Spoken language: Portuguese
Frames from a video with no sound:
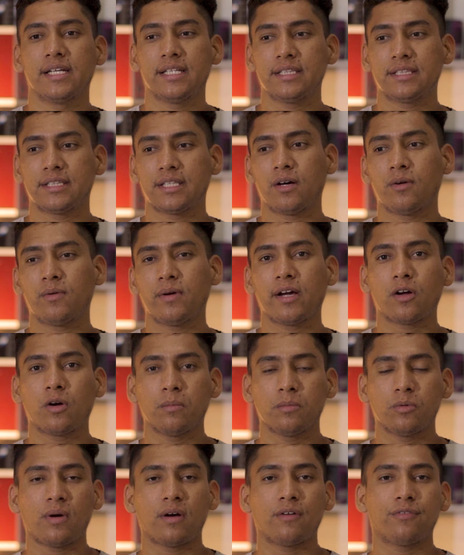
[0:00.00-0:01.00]
Então é
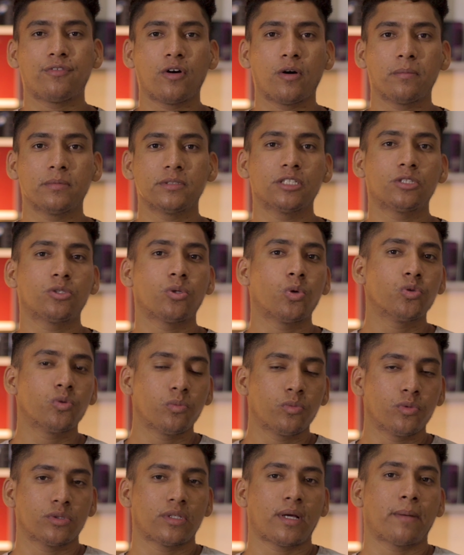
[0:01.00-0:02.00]
como uma forma de todo
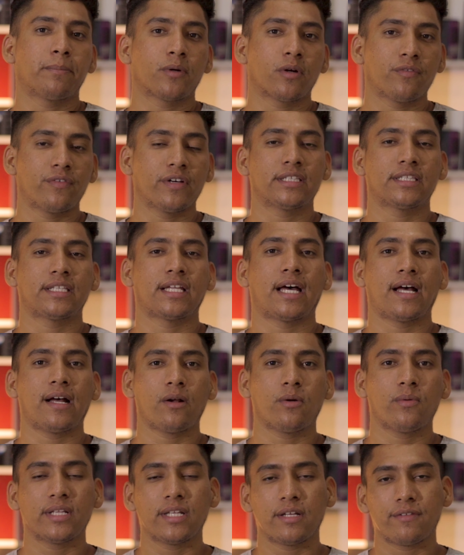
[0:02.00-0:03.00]
mundo
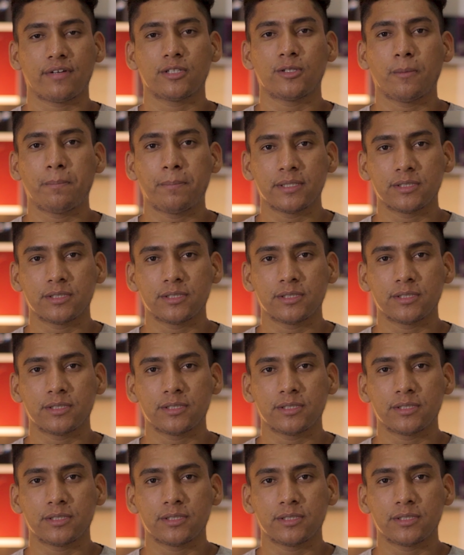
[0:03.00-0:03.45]
aproveitar o elevador